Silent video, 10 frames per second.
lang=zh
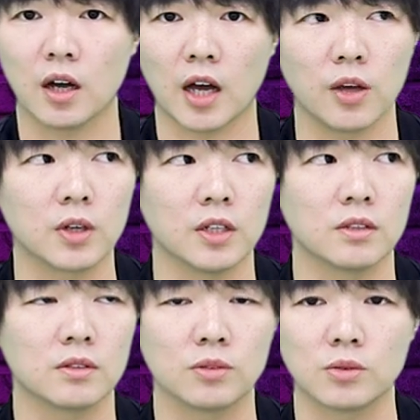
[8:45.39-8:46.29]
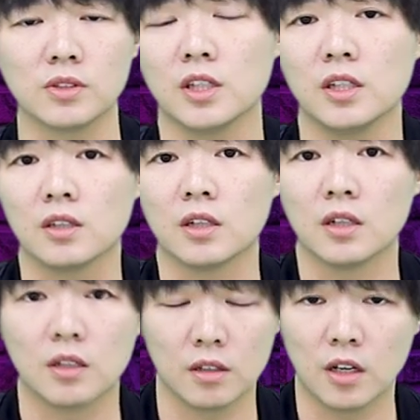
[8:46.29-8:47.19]
还有可能是就是你
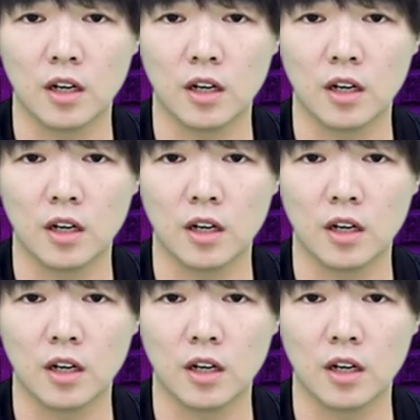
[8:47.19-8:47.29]
的